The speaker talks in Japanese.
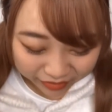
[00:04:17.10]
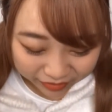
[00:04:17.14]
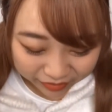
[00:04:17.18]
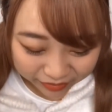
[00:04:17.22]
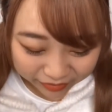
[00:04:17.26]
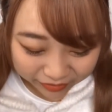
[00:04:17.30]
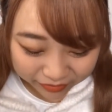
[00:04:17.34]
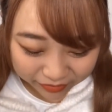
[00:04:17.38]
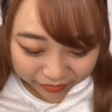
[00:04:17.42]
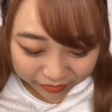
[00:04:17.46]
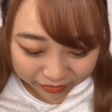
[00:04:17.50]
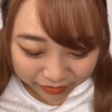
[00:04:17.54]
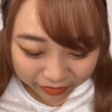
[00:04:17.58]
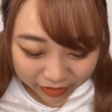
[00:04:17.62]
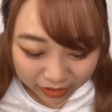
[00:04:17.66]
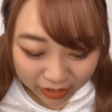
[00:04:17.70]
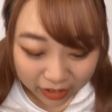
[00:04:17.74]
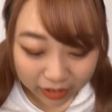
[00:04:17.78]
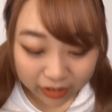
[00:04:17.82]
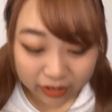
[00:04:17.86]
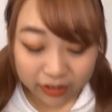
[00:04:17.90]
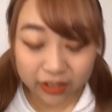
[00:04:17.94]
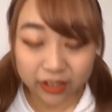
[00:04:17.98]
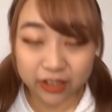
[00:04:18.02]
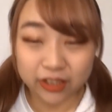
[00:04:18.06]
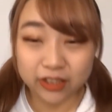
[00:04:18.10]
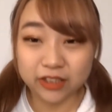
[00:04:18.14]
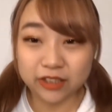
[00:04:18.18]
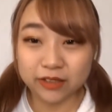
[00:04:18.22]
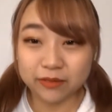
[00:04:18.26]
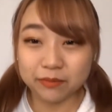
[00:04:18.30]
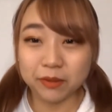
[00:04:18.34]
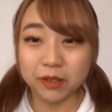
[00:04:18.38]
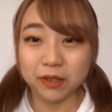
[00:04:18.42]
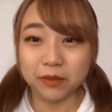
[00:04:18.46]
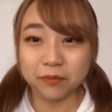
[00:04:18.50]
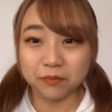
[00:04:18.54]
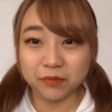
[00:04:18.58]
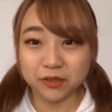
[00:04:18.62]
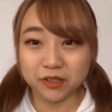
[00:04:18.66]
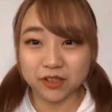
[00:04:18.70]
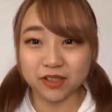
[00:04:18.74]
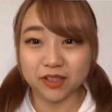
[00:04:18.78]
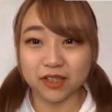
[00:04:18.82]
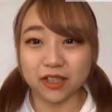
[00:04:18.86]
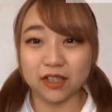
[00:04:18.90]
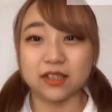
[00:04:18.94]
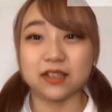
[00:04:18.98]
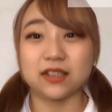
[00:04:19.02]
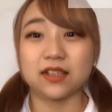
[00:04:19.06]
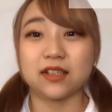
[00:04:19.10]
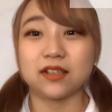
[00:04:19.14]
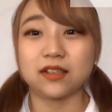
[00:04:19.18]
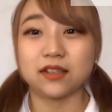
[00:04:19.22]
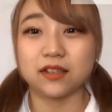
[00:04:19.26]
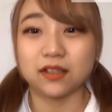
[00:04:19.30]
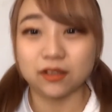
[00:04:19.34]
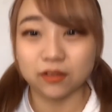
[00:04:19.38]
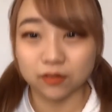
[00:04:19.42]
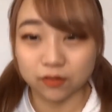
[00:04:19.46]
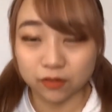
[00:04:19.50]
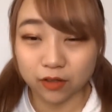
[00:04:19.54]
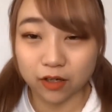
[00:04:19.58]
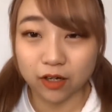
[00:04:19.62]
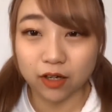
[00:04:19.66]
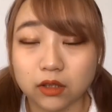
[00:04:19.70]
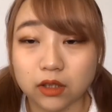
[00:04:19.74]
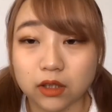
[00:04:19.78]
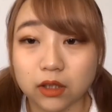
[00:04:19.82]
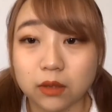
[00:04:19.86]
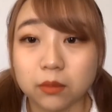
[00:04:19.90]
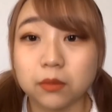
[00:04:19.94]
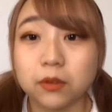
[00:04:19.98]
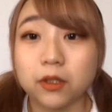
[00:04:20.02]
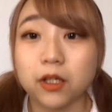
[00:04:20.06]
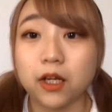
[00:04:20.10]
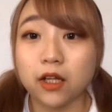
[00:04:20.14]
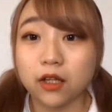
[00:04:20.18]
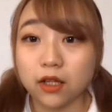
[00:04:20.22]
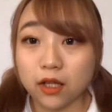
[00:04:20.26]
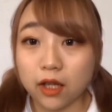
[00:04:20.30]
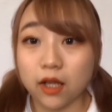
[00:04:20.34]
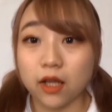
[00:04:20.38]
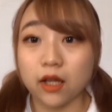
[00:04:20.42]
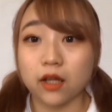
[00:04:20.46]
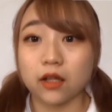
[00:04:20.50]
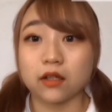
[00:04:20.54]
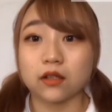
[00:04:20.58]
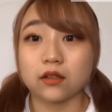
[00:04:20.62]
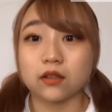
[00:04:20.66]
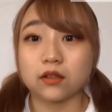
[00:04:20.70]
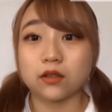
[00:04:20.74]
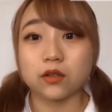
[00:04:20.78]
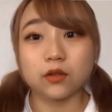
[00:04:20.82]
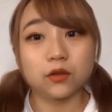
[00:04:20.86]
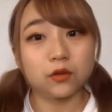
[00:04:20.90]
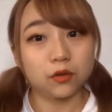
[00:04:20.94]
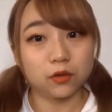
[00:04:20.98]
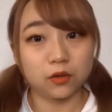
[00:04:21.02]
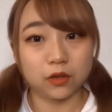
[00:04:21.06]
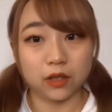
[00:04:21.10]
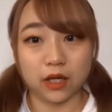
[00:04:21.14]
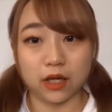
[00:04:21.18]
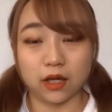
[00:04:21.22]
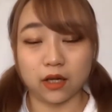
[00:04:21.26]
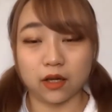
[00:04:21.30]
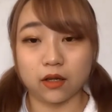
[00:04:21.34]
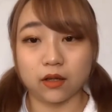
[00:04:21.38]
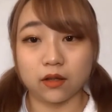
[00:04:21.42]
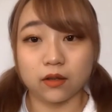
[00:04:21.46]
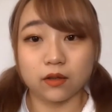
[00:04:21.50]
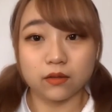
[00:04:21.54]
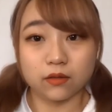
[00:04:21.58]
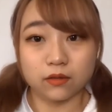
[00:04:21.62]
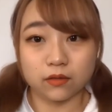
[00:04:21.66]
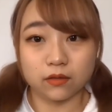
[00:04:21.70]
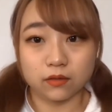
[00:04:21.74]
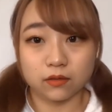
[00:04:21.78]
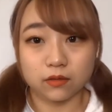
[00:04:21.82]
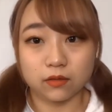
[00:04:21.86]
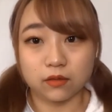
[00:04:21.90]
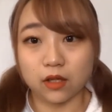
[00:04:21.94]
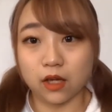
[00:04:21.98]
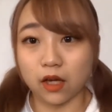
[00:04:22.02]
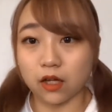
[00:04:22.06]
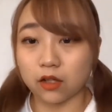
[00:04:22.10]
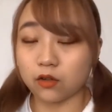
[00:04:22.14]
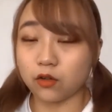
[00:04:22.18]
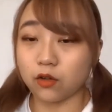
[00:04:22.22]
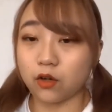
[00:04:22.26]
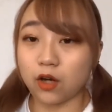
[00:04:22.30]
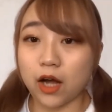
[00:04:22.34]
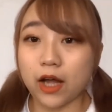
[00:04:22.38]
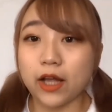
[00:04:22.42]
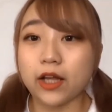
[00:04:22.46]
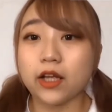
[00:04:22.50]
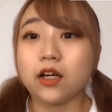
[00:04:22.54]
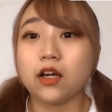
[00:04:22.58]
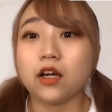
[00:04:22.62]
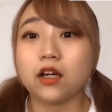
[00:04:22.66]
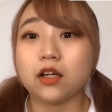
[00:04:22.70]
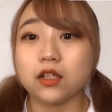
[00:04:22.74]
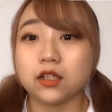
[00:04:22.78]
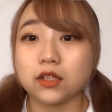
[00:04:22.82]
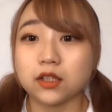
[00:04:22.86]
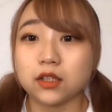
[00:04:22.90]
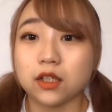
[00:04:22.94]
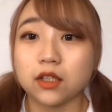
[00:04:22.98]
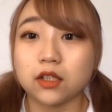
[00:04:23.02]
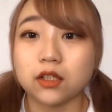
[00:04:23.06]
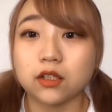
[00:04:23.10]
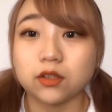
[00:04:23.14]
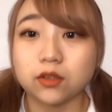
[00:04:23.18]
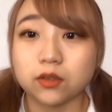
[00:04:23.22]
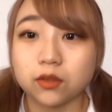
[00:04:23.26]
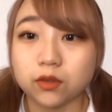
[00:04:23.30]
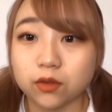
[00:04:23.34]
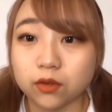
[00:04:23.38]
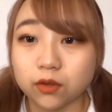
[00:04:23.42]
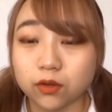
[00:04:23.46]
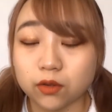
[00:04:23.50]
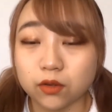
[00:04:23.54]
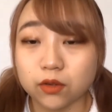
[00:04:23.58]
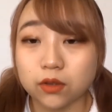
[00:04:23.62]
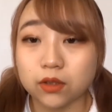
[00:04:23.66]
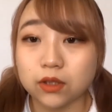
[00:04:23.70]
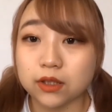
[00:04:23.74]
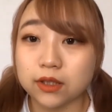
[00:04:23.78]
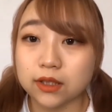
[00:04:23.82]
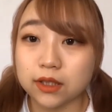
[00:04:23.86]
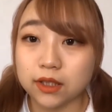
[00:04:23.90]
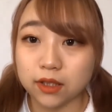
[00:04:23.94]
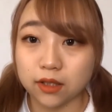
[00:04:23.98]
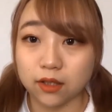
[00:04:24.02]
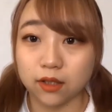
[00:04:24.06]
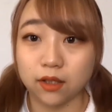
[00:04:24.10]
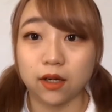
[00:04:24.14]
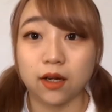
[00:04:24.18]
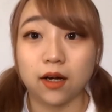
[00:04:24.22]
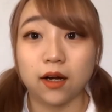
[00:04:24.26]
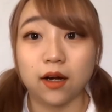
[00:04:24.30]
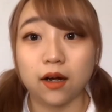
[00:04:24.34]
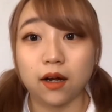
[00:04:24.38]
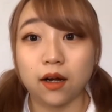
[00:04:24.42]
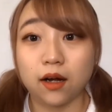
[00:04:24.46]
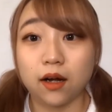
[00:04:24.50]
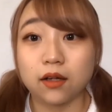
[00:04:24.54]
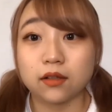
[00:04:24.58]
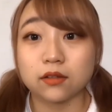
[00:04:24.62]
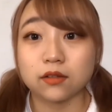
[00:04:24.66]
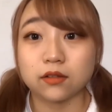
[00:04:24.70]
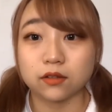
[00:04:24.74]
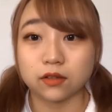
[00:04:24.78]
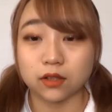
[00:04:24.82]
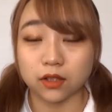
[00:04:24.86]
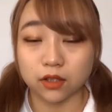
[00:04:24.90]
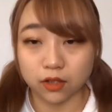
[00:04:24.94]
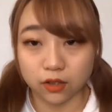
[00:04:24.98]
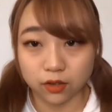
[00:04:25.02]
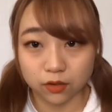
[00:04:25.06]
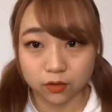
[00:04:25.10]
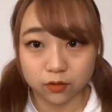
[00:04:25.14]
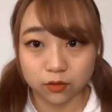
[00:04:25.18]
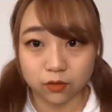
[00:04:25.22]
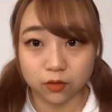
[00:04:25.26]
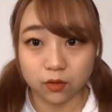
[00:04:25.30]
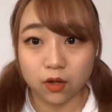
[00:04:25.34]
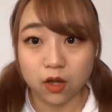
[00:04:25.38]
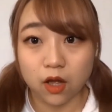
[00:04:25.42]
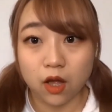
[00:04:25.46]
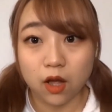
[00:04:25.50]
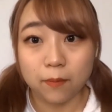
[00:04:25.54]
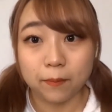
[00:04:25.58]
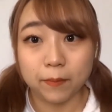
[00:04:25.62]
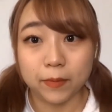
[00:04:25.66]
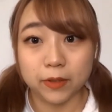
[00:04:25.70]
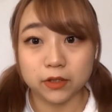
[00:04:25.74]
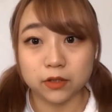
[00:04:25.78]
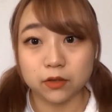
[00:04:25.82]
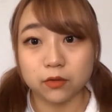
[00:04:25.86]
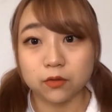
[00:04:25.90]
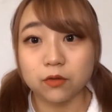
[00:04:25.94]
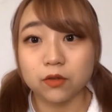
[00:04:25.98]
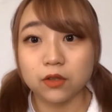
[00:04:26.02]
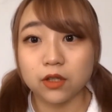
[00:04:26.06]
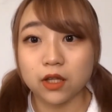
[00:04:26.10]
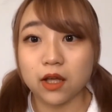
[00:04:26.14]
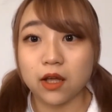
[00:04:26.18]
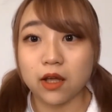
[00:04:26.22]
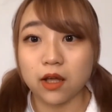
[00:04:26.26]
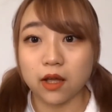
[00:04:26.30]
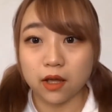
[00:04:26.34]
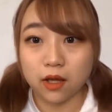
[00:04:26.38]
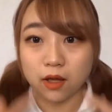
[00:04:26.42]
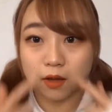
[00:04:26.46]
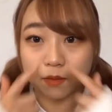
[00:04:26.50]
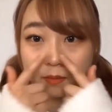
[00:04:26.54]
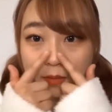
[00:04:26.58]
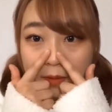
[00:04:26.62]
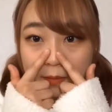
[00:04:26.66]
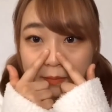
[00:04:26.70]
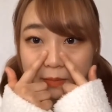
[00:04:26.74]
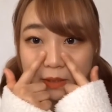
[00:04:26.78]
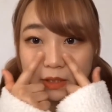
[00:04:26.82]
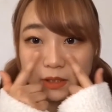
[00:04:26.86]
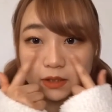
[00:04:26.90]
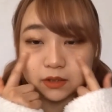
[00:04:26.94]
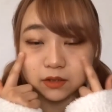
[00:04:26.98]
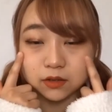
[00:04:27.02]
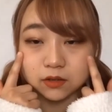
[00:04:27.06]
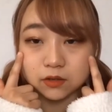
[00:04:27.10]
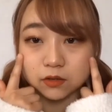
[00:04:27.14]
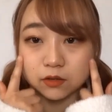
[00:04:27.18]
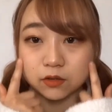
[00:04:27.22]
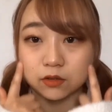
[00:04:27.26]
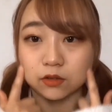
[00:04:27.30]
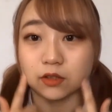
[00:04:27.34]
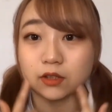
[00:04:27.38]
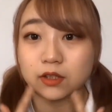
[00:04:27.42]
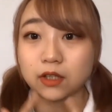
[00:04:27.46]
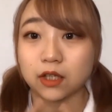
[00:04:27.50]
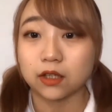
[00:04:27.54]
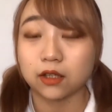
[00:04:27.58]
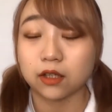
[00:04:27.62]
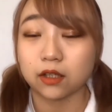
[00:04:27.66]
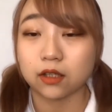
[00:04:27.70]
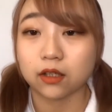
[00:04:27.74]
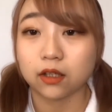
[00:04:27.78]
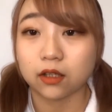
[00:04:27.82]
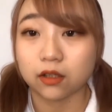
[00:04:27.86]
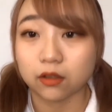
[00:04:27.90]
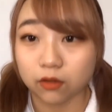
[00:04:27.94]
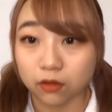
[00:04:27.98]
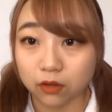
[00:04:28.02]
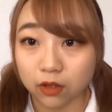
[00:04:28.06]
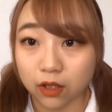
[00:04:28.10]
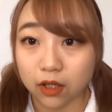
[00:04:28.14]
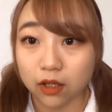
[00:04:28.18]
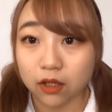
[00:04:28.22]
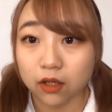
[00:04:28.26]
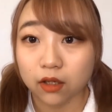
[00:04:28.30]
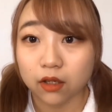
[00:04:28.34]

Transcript: そうで一番難しかったのが渋谷で外であの徘徊したりするシーンがあるんだけど、まあ、そこで、まあ、マスクをつけてたのね。